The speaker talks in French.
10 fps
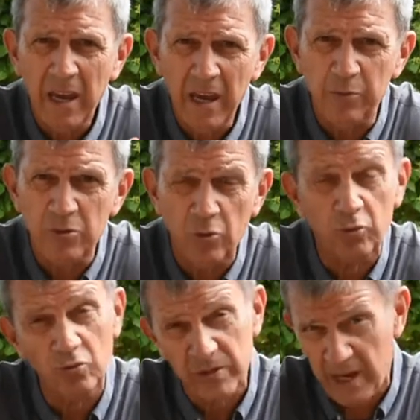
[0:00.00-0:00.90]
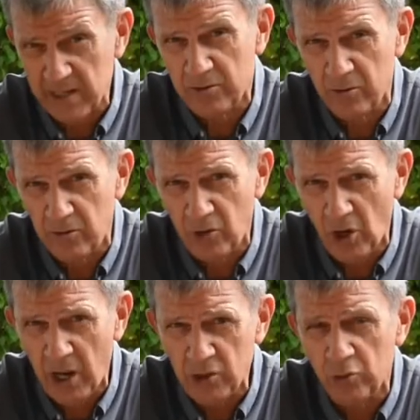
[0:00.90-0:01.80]
Et puis surtout, ça reste dans
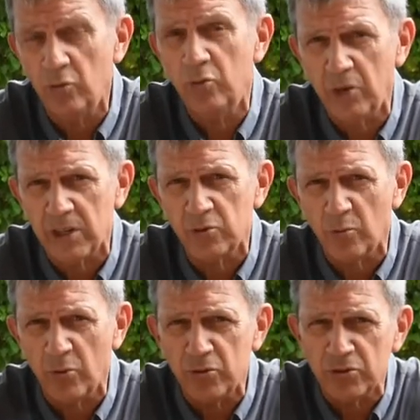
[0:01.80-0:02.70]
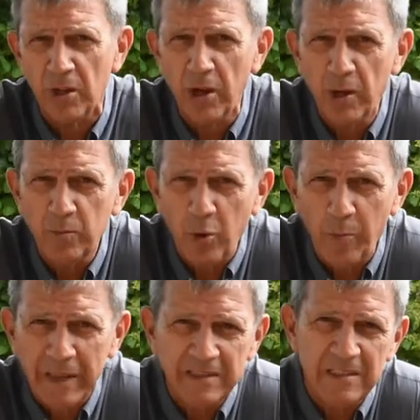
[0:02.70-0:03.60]
la région, une raison de plus pour
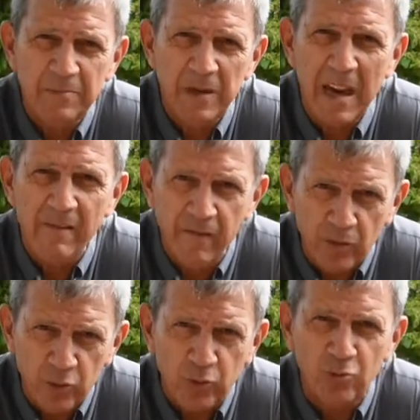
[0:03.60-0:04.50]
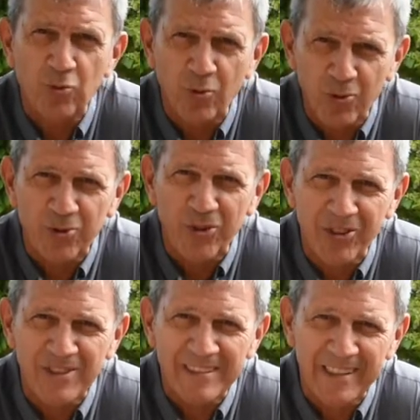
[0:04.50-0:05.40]
participer à Ventoux contre
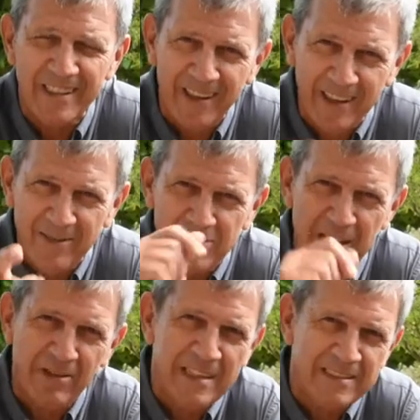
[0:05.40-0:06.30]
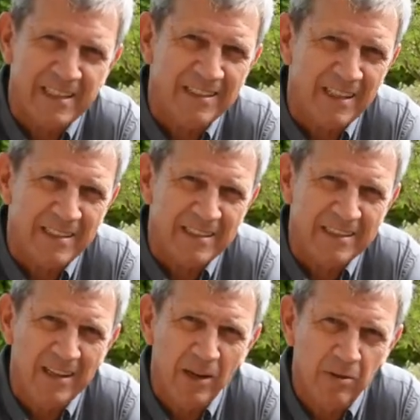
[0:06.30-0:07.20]
cancer. Et vous allez voir le site internet
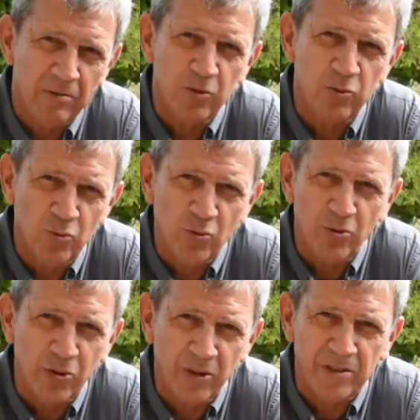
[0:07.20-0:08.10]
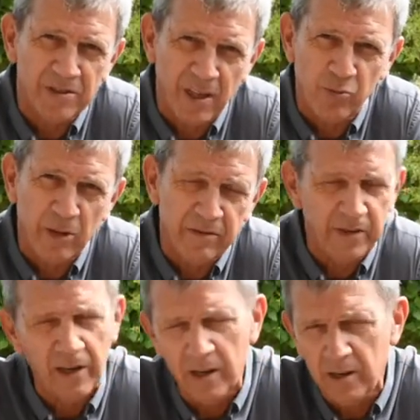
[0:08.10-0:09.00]

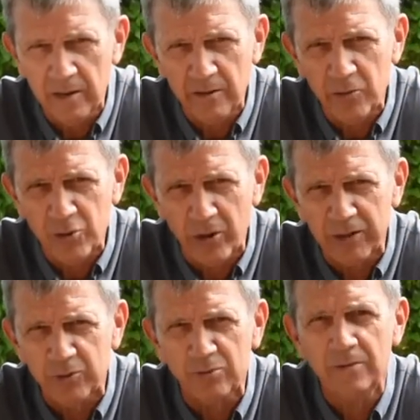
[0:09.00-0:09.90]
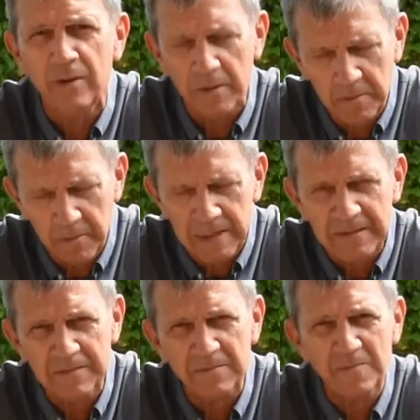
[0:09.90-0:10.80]
ventouxcontrecancer.fr, vous saurez tout. Merci.